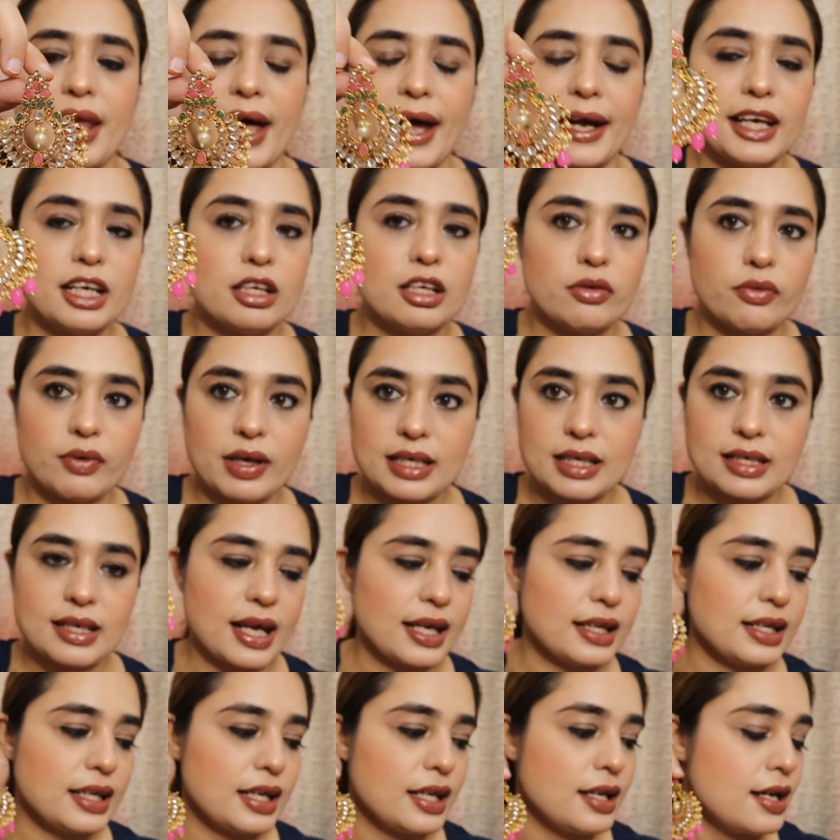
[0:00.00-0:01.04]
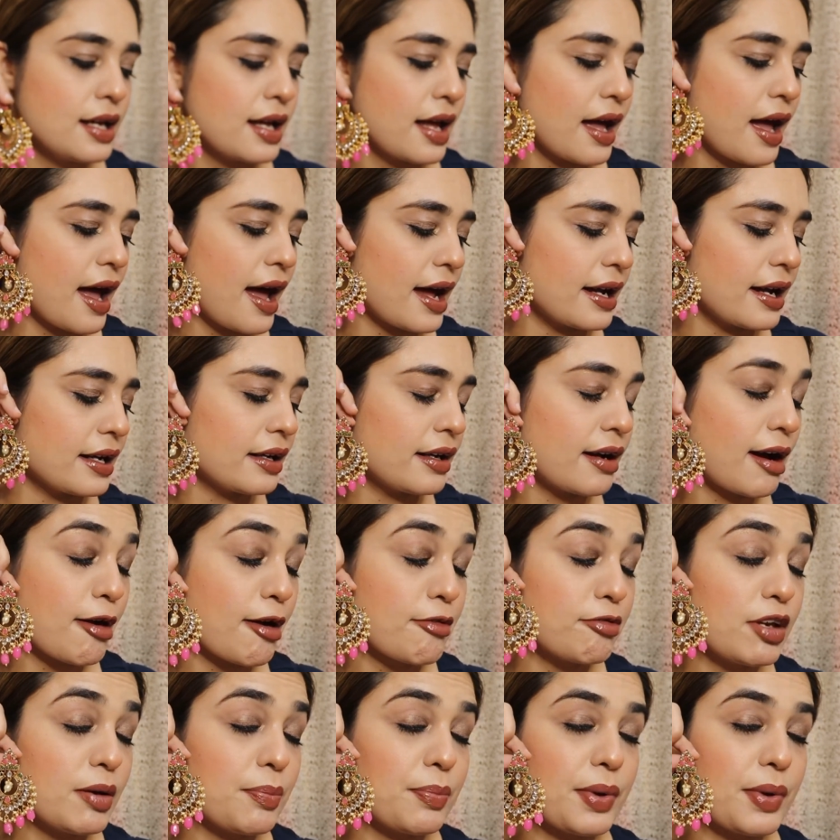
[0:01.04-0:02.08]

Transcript: लाइट वेट हैं ये एंड काफ़ी